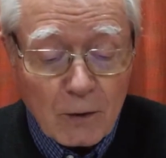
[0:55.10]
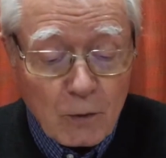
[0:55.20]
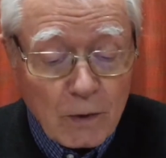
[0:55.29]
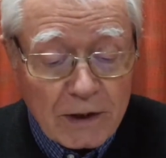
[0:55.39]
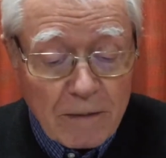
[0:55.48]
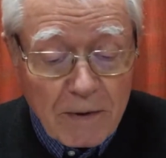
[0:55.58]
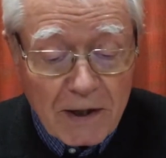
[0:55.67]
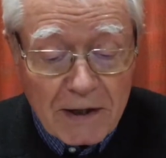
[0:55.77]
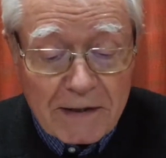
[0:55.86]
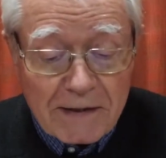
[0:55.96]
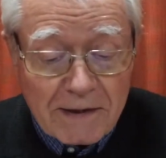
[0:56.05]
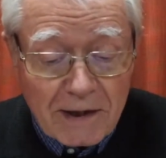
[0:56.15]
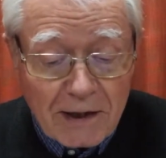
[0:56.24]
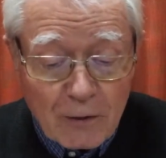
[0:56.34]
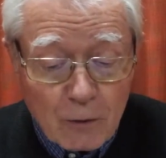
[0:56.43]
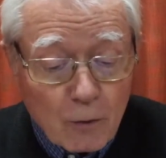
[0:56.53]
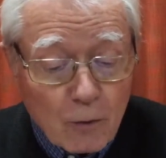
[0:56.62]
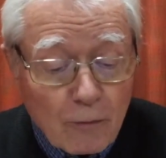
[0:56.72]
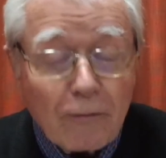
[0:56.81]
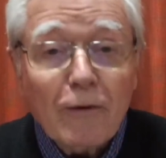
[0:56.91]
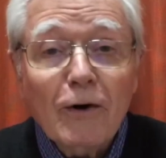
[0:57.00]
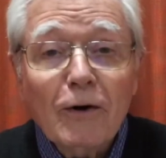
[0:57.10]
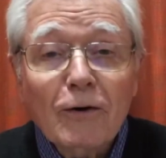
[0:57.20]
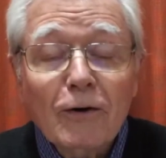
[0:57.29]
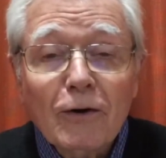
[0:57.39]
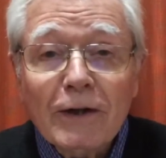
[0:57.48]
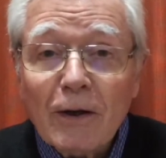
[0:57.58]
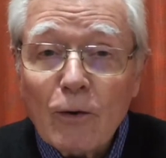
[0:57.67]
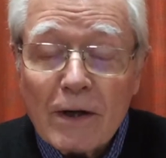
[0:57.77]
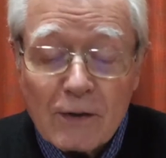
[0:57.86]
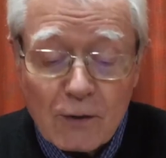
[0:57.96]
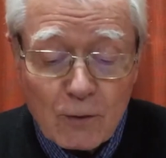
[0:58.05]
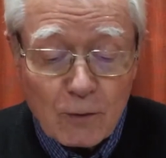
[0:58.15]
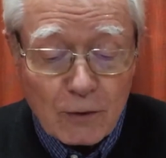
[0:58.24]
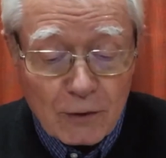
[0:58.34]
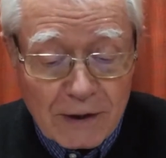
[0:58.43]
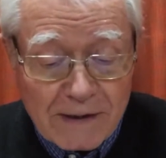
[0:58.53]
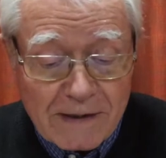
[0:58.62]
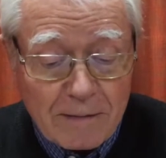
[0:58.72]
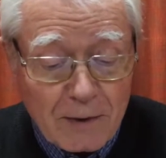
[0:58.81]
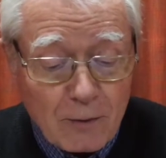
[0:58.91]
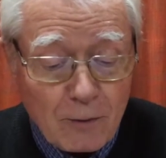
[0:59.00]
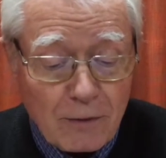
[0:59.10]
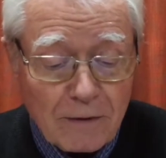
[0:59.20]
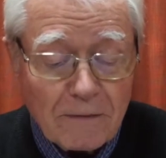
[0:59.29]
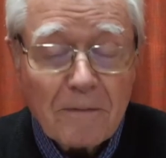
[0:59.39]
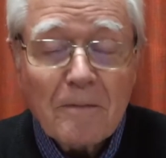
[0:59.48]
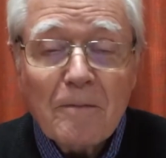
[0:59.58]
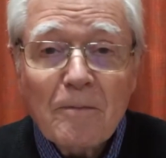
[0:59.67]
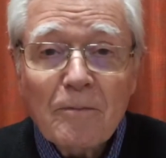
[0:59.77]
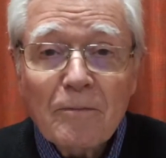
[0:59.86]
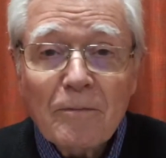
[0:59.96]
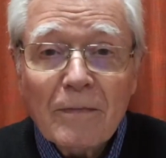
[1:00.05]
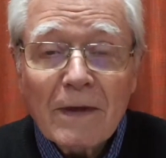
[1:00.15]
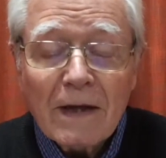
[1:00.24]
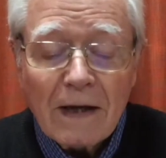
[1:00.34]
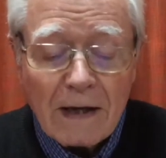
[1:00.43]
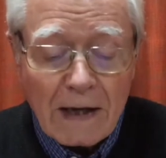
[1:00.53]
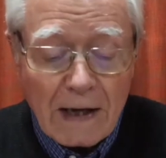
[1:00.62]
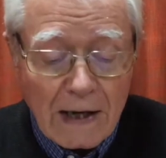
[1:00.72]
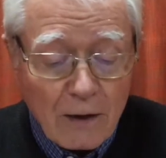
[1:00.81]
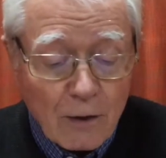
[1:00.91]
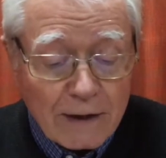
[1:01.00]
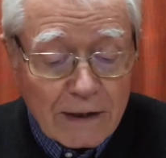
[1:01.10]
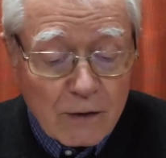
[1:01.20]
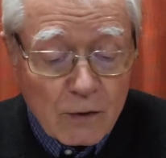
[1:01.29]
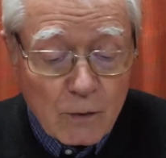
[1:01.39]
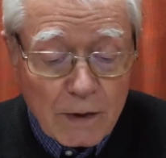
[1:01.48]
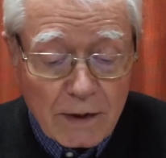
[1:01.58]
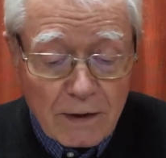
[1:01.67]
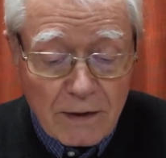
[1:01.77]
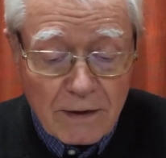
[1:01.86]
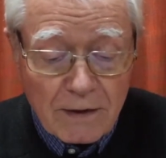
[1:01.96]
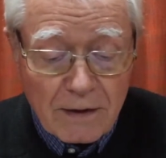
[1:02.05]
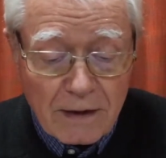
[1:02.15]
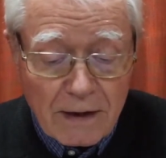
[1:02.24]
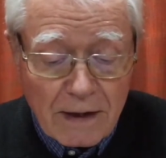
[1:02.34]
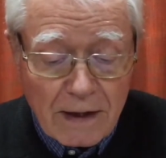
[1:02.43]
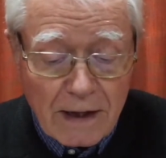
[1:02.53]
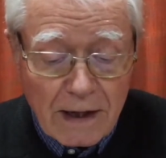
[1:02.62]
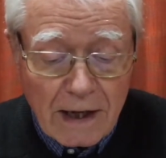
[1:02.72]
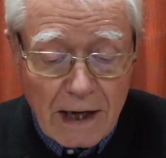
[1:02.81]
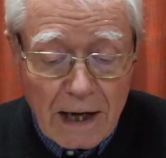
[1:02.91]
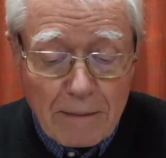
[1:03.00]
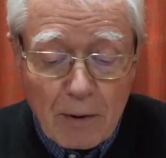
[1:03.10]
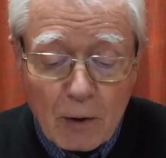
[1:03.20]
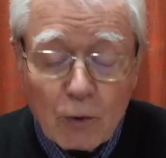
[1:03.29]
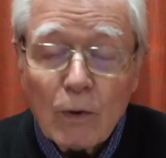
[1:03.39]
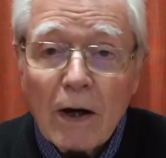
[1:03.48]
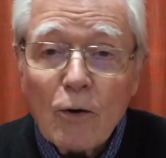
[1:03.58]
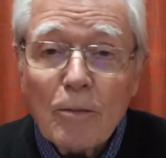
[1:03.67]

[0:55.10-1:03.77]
Tu étais bien installé dans ton confort, dans tes relations, dans tes habitudes. Alors à ta suite, apprends-nous à